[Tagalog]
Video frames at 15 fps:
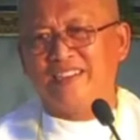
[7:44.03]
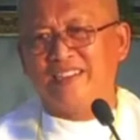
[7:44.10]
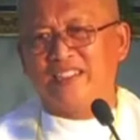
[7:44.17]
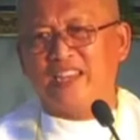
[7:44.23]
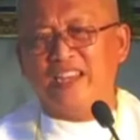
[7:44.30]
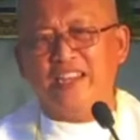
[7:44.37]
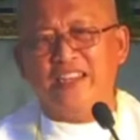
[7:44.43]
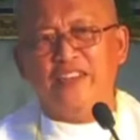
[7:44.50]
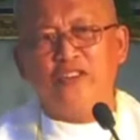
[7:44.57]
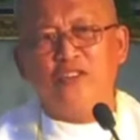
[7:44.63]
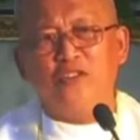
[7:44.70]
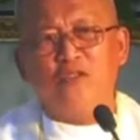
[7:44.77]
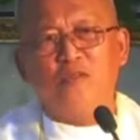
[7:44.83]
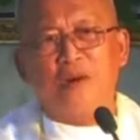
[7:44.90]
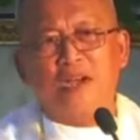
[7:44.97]
sa
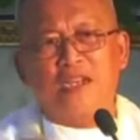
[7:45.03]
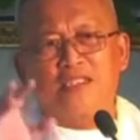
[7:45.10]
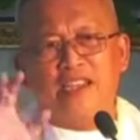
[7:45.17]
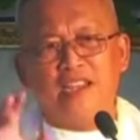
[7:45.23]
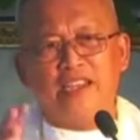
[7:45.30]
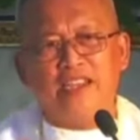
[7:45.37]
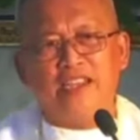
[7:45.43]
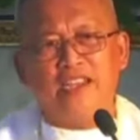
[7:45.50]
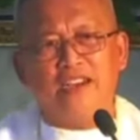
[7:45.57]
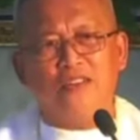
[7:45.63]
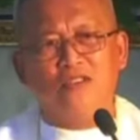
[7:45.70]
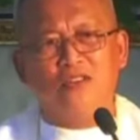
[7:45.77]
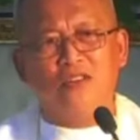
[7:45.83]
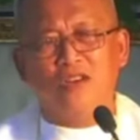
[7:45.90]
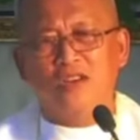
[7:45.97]
inyong
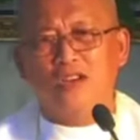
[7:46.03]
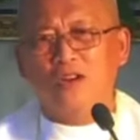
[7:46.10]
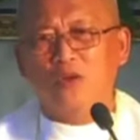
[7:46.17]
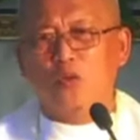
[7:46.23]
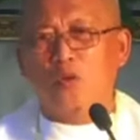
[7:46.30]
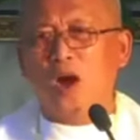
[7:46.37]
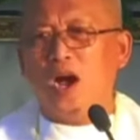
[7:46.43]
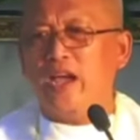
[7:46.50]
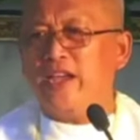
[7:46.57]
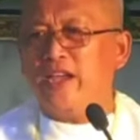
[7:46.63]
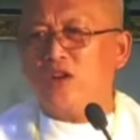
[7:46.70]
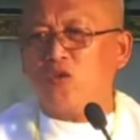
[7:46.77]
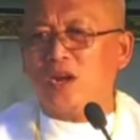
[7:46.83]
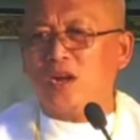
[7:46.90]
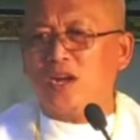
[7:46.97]
pagsangyaw why
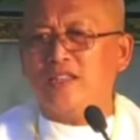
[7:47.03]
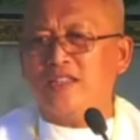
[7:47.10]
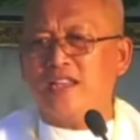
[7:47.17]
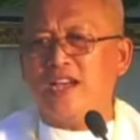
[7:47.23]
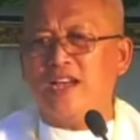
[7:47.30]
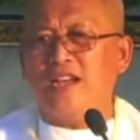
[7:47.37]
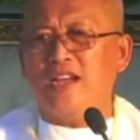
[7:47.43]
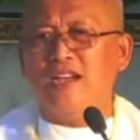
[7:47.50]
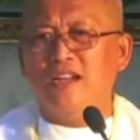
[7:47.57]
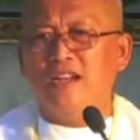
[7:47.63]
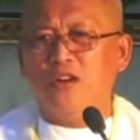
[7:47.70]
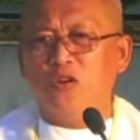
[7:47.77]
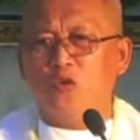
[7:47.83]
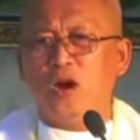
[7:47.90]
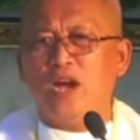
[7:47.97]
kwarta
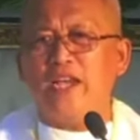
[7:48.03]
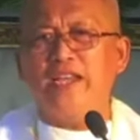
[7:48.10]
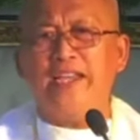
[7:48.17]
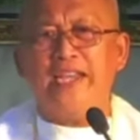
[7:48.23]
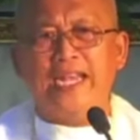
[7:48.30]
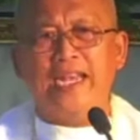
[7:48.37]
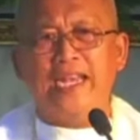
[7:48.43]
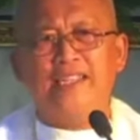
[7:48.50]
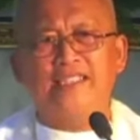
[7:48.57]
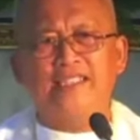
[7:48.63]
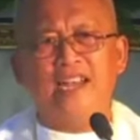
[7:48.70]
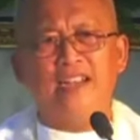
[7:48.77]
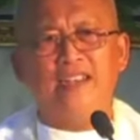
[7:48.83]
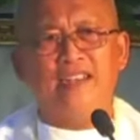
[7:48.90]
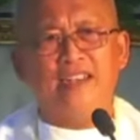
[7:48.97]
why
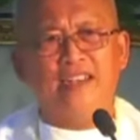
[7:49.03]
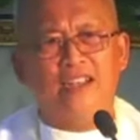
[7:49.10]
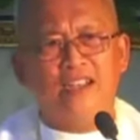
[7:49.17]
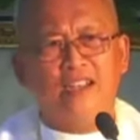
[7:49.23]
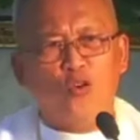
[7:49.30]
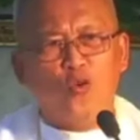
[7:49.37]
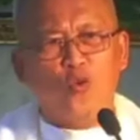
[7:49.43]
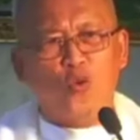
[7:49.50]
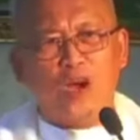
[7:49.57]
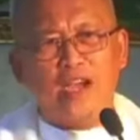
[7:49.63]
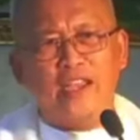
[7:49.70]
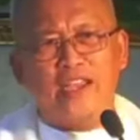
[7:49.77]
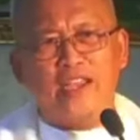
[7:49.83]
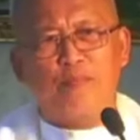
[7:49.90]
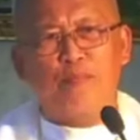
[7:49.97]
ilisan
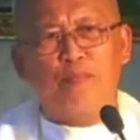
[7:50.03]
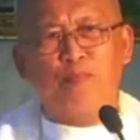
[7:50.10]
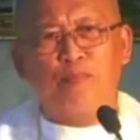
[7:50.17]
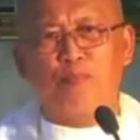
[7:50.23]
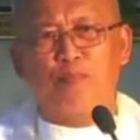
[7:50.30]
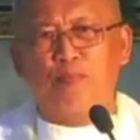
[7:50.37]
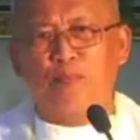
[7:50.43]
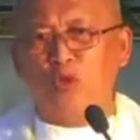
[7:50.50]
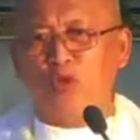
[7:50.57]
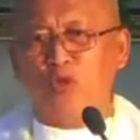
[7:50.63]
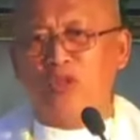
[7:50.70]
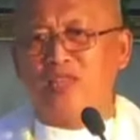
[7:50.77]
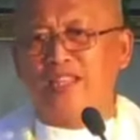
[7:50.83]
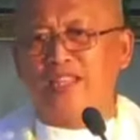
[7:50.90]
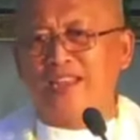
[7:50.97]
way
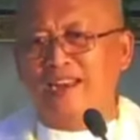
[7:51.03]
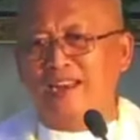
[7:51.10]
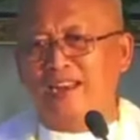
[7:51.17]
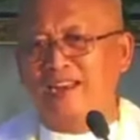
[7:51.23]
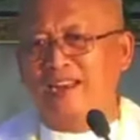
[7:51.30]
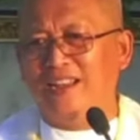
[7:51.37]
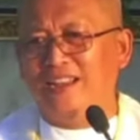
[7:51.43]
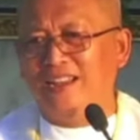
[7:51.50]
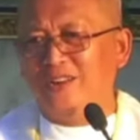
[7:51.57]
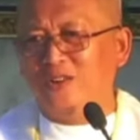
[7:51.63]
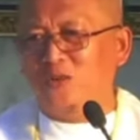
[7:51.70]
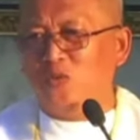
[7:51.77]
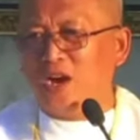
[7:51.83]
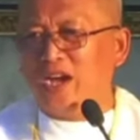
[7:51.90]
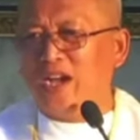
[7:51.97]
puntil
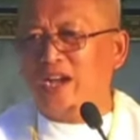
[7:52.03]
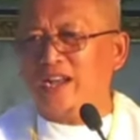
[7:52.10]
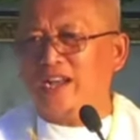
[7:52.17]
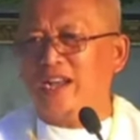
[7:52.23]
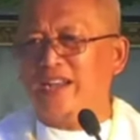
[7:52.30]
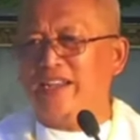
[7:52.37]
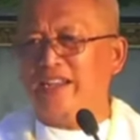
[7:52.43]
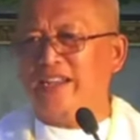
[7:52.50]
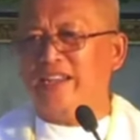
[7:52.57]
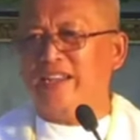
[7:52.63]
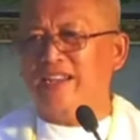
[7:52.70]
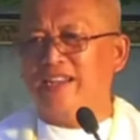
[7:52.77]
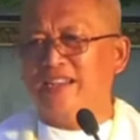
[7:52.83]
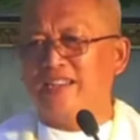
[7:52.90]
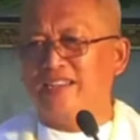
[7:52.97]
why gani
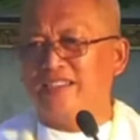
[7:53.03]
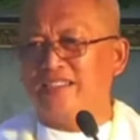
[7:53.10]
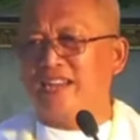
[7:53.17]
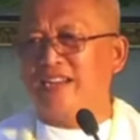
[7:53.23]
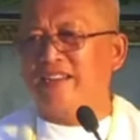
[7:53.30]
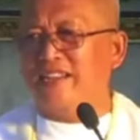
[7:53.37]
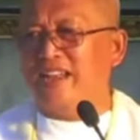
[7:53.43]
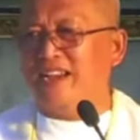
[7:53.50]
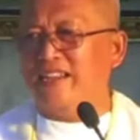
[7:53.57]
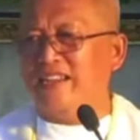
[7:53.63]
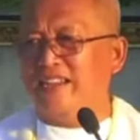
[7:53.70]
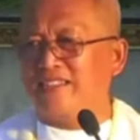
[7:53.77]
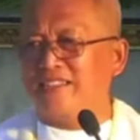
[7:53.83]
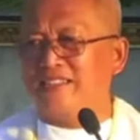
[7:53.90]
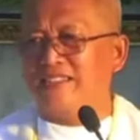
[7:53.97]

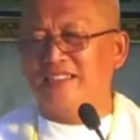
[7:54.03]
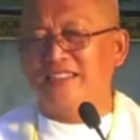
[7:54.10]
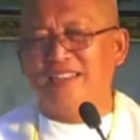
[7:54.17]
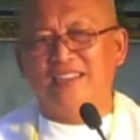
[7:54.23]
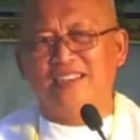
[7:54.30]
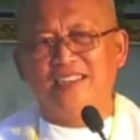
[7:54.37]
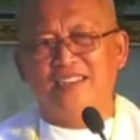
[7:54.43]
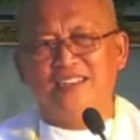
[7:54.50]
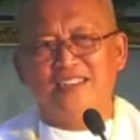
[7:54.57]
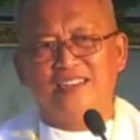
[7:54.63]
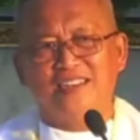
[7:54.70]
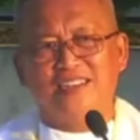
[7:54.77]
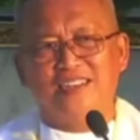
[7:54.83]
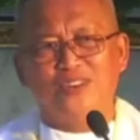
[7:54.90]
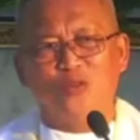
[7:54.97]
sandalyas
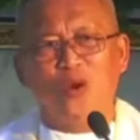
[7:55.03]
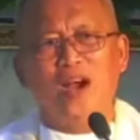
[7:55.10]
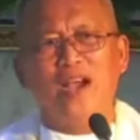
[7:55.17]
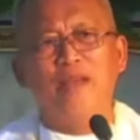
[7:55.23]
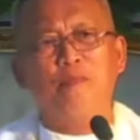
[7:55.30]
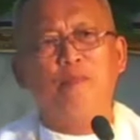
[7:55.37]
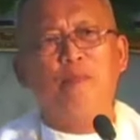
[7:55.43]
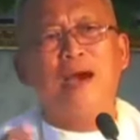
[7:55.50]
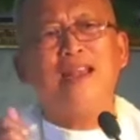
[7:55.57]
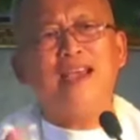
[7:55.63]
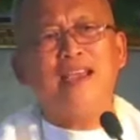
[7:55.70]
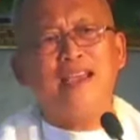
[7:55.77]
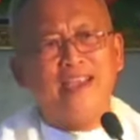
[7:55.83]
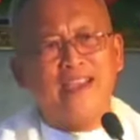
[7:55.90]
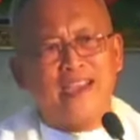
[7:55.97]
why
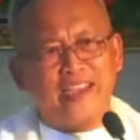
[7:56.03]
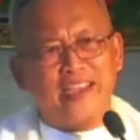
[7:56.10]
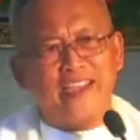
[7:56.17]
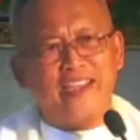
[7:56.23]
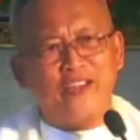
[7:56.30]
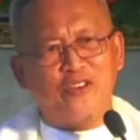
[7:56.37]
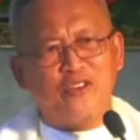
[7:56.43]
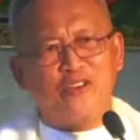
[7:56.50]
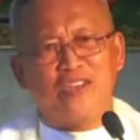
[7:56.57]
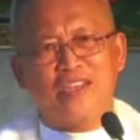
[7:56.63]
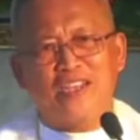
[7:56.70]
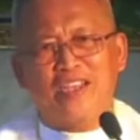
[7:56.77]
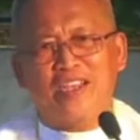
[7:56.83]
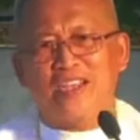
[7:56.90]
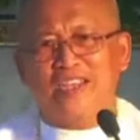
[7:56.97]
balay nga inyong
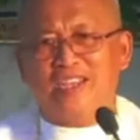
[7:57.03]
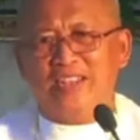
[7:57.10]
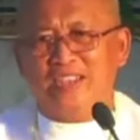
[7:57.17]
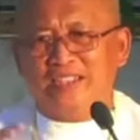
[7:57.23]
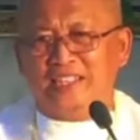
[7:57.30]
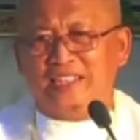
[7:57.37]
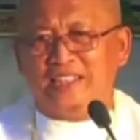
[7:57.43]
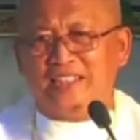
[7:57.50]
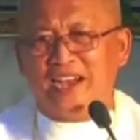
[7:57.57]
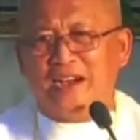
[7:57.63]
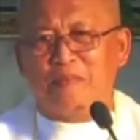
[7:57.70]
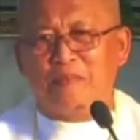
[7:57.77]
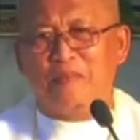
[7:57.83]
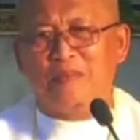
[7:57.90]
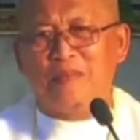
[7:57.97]
i-set
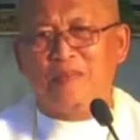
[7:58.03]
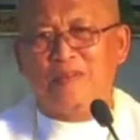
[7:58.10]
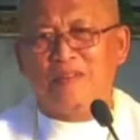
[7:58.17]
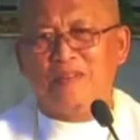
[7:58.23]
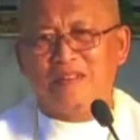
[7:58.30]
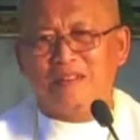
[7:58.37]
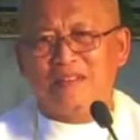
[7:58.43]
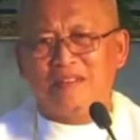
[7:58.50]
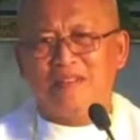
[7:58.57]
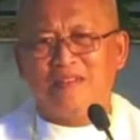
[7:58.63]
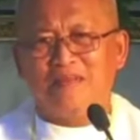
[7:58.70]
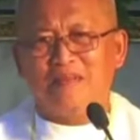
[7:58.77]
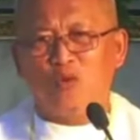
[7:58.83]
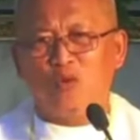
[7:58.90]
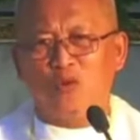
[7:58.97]
up
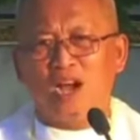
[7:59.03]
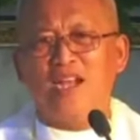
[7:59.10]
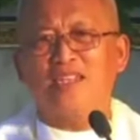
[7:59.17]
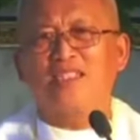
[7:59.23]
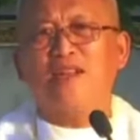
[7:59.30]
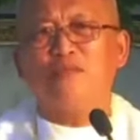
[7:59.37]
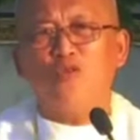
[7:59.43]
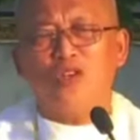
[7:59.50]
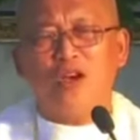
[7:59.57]
ug asa mo